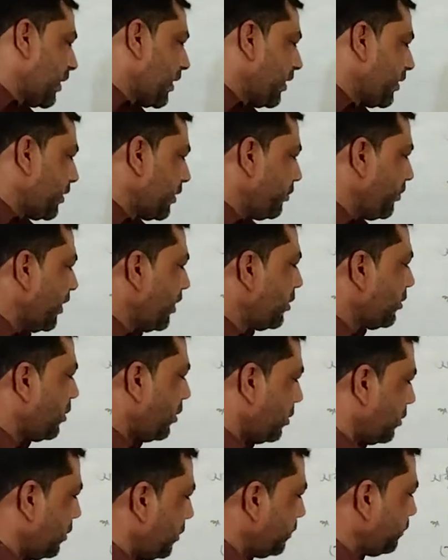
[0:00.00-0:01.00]
দেখা যে মিল
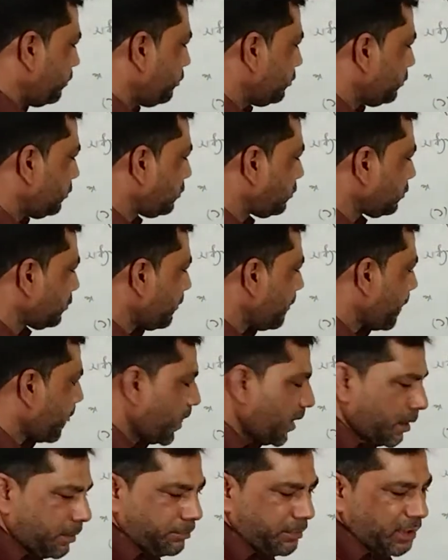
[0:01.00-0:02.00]
করো
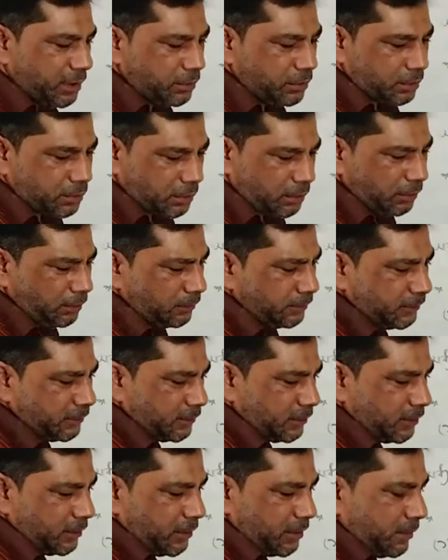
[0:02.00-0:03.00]
মিল করো
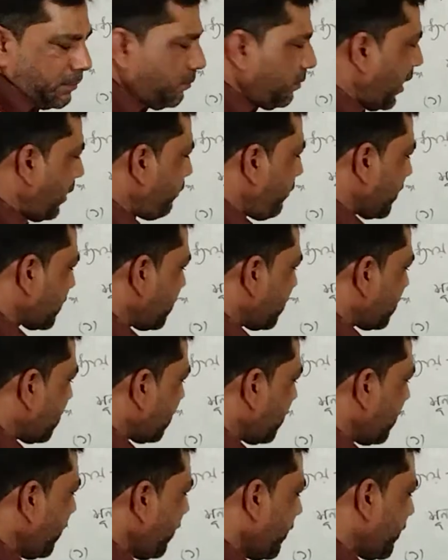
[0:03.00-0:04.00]
বাম পাশের
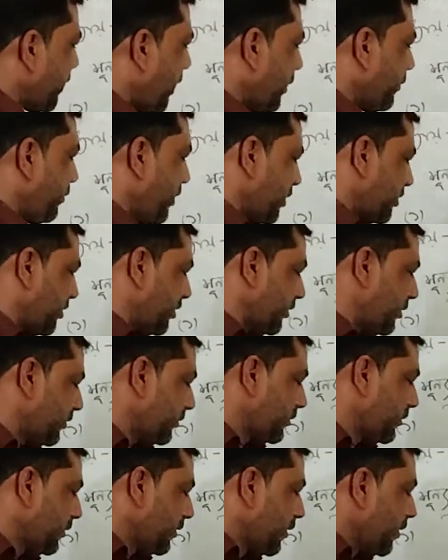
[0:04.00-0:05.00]
সাথে ডান পাশের
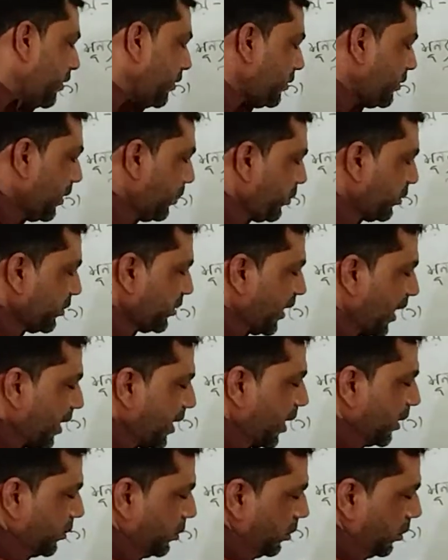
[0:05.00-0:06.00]
যেমন জাকাত